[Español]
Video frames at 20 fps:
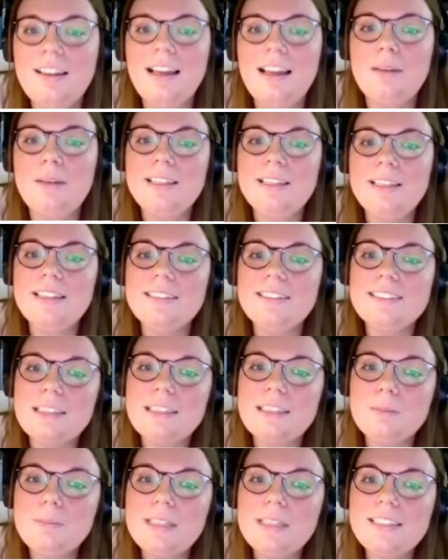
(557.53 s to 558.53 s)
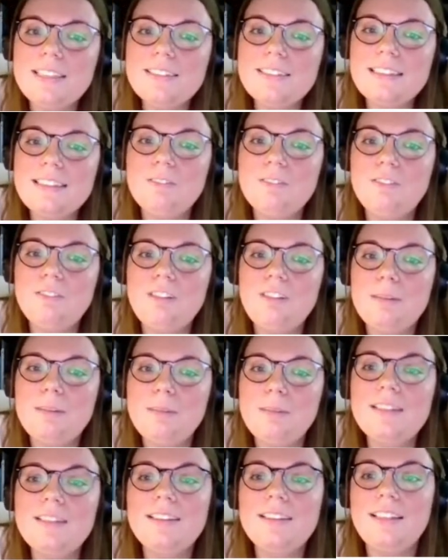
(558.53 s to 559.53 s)
A veces también se
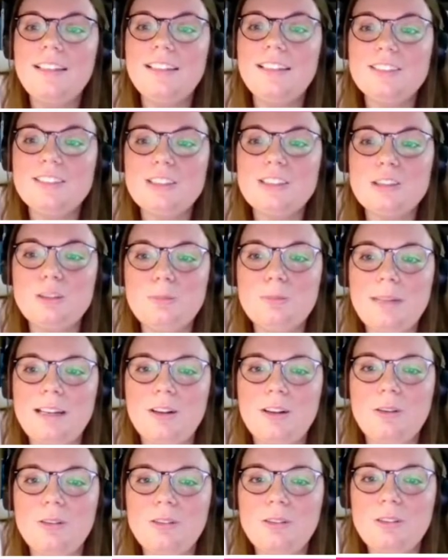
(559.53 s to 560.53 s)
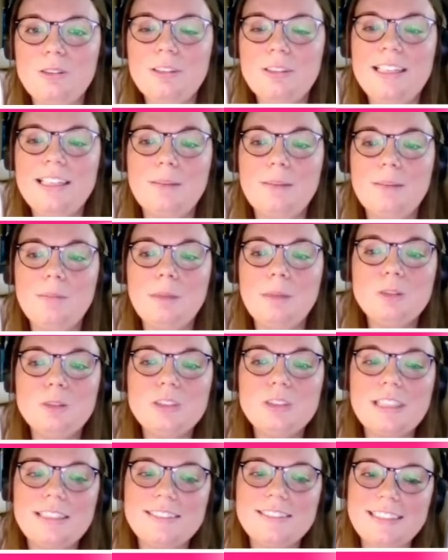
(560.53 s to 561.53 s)
inflama el estómago, lo que
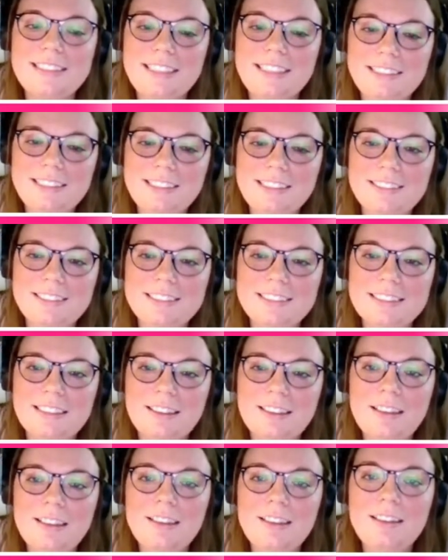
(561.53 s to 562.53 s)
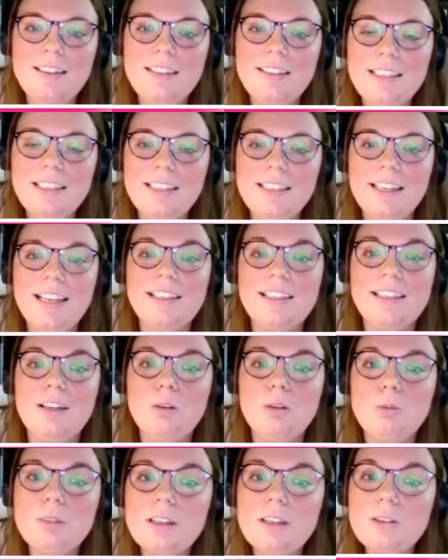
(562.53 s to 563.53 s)
llamamos gastritis. Y en
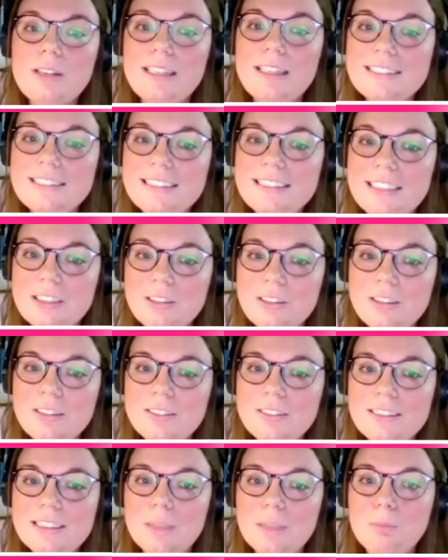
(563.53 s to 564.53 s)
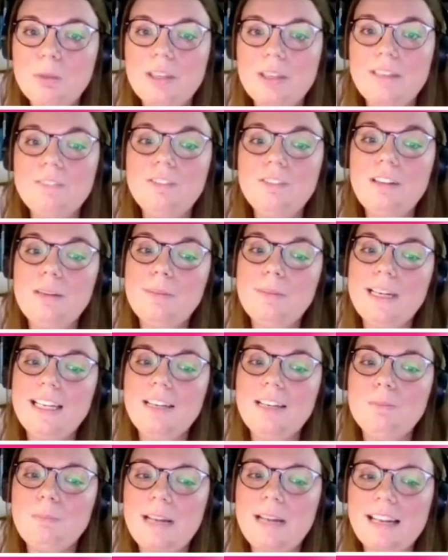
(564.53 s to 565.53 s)
alguna ocasión se puede inflamar
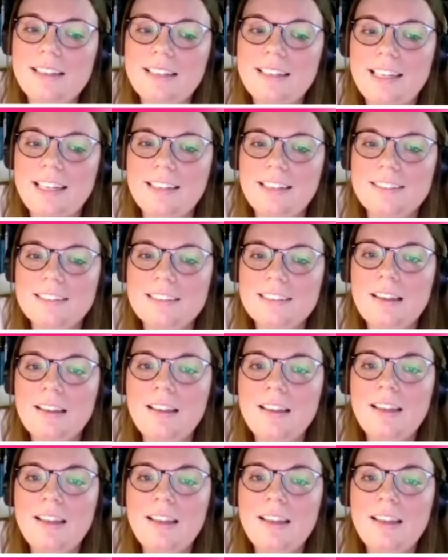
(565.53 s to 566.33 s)
el páncreas.